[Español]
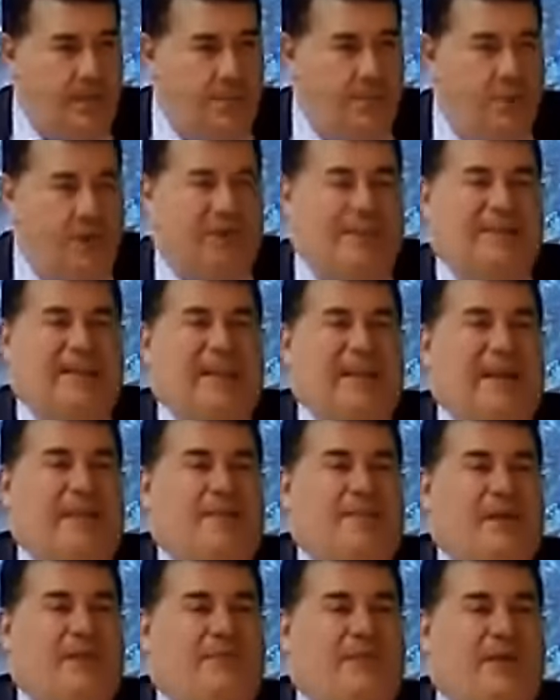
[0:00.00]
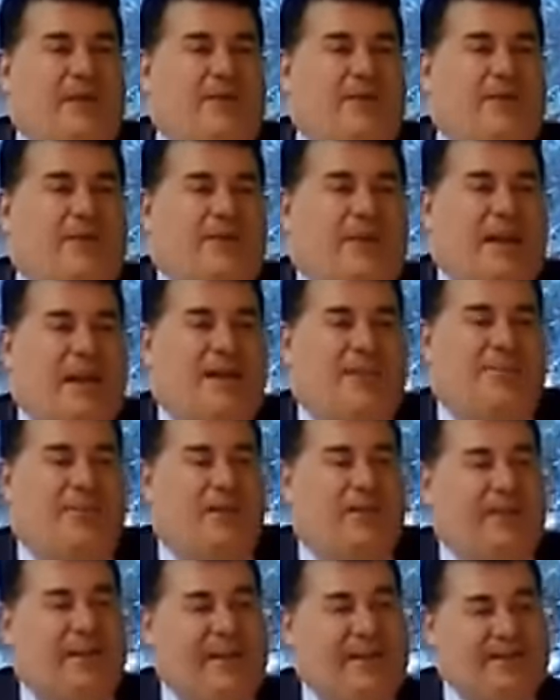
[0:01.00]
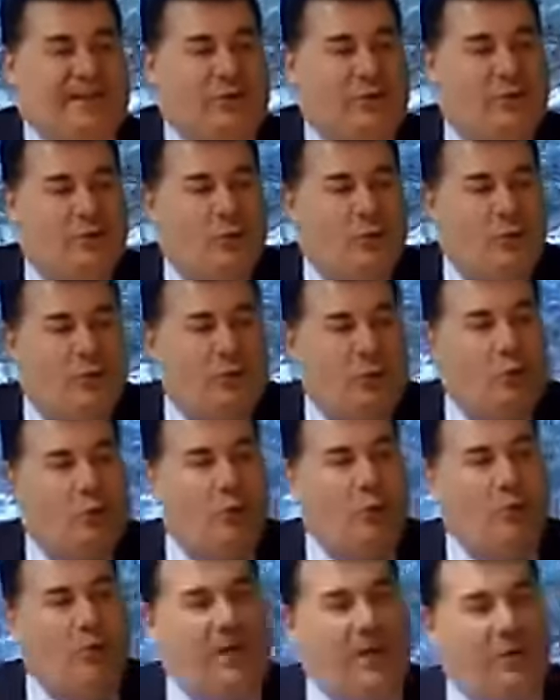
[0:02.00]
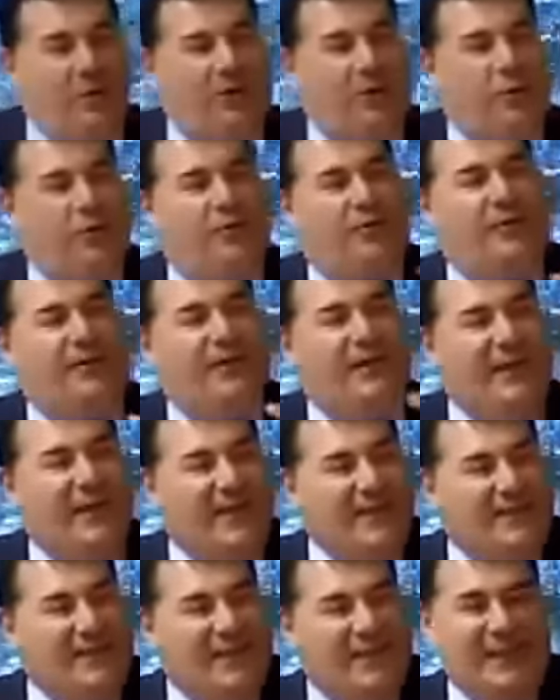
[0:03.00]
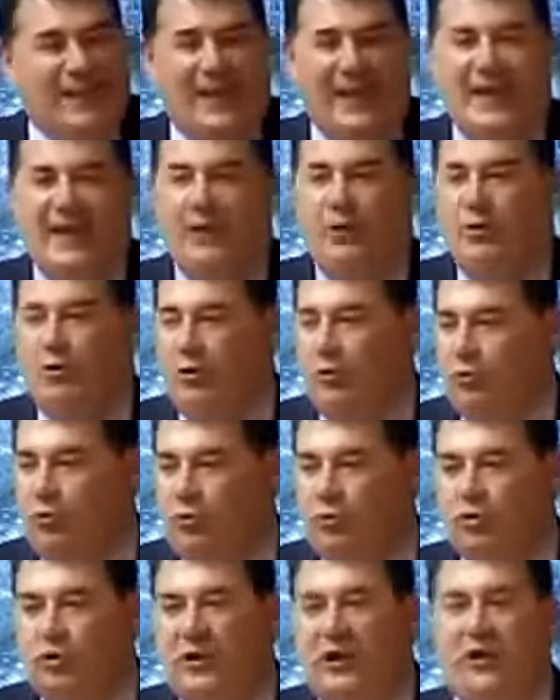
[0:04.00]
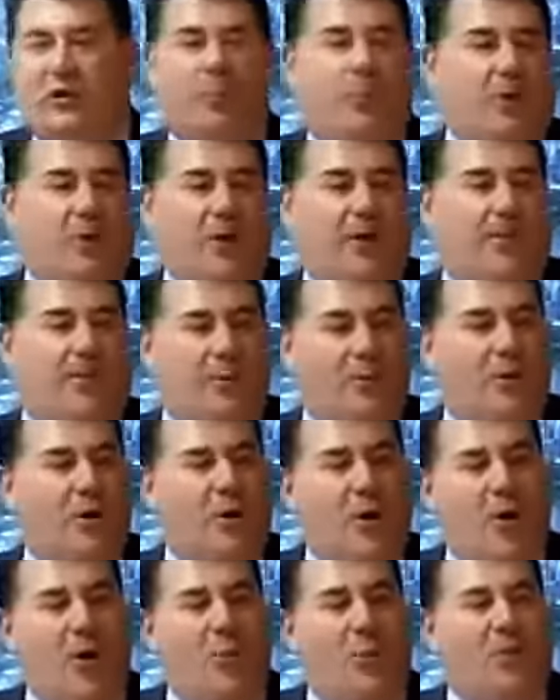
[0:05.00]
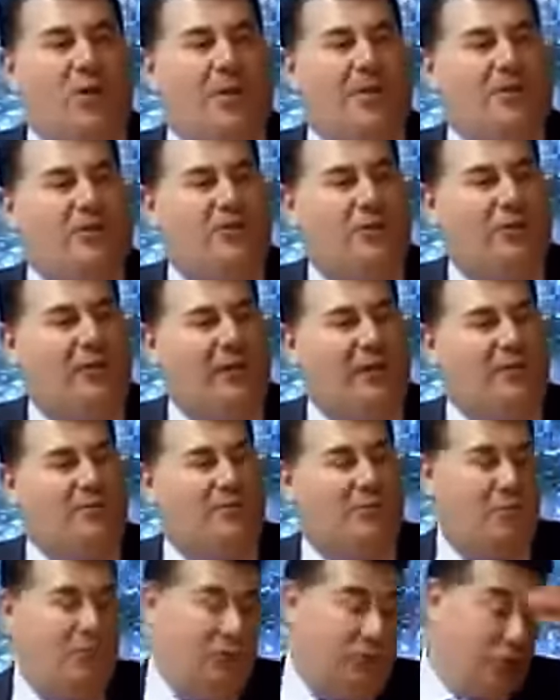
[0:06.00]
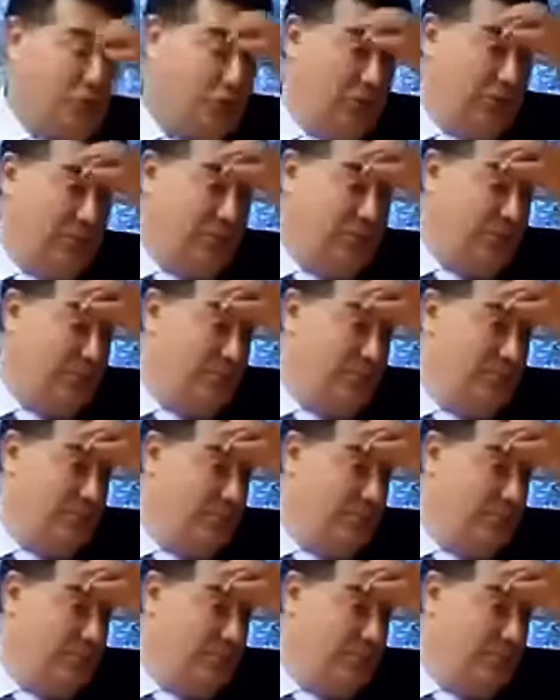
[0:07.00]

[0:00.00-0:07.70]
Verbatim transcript: ¿Por qué tiene que haber planificación central, ¿Por qué tiene que ser un, gobierno que concentre y asigne los recursos. Y no, por ejemplo, puede haber socialismo de otro tipo.